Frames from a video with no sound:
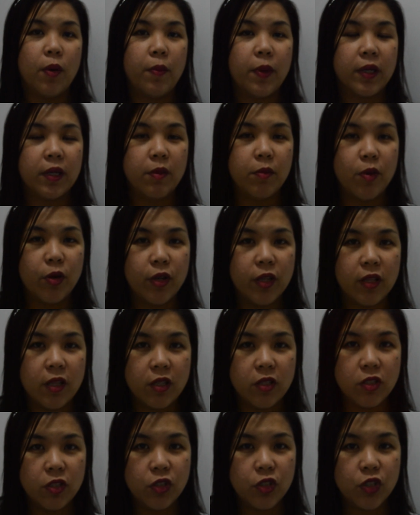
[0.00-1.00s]
kapag
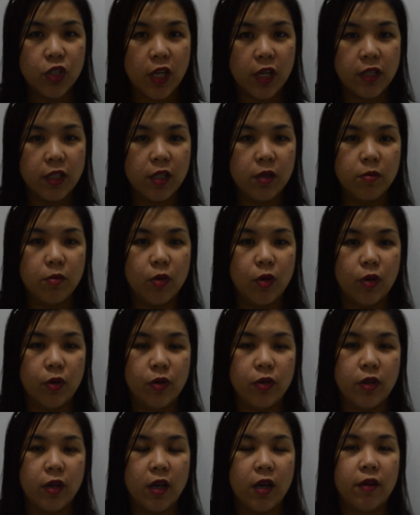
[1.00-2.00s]
na-monetize na yung channel mo,
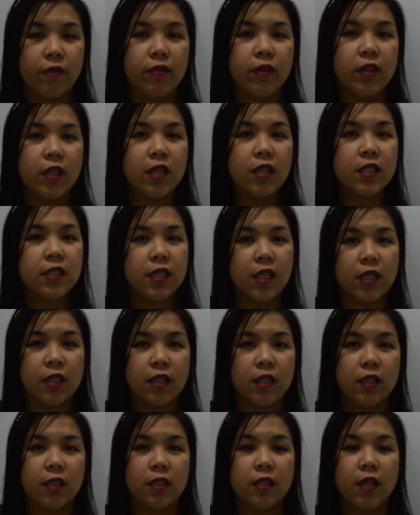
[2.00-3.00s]
everything is
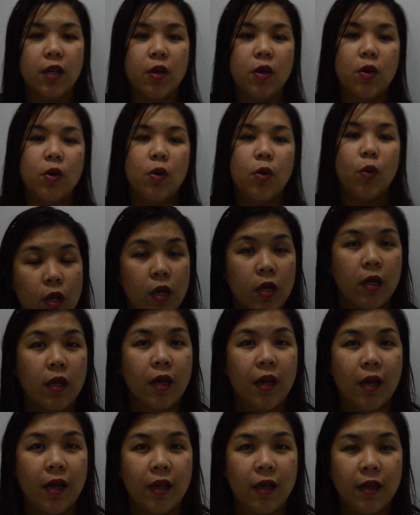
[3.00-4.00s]
settled.
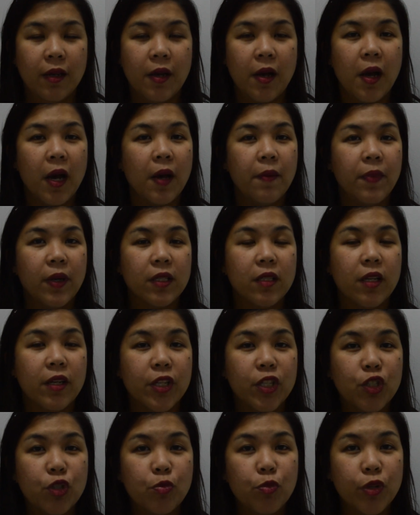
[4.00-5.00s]
Kapag
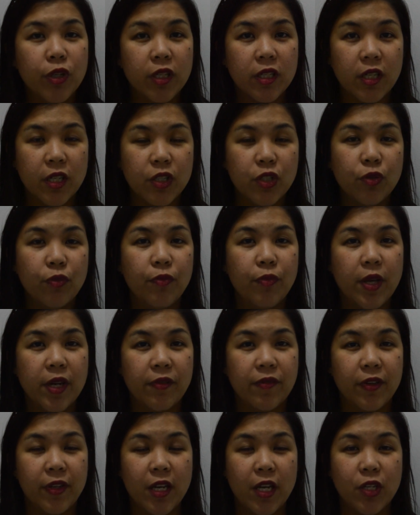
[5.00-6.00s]
na-reach mo na guys yung
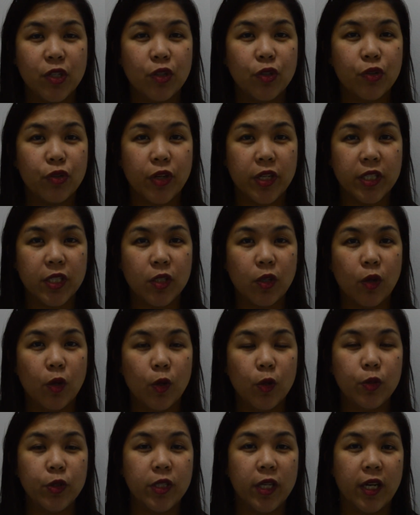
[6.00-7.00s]
verification
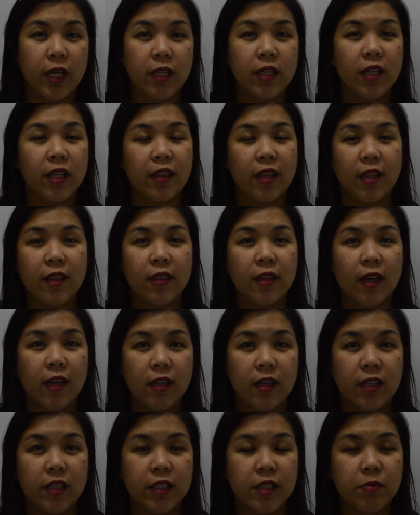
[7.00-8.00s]
threshold niya na $10,
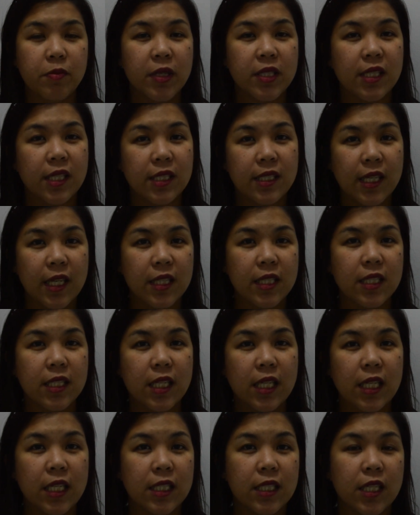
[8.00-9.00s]
magsasend
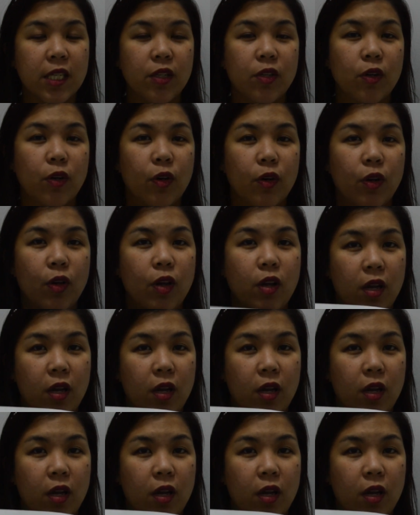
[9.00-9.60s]
sila sa'yo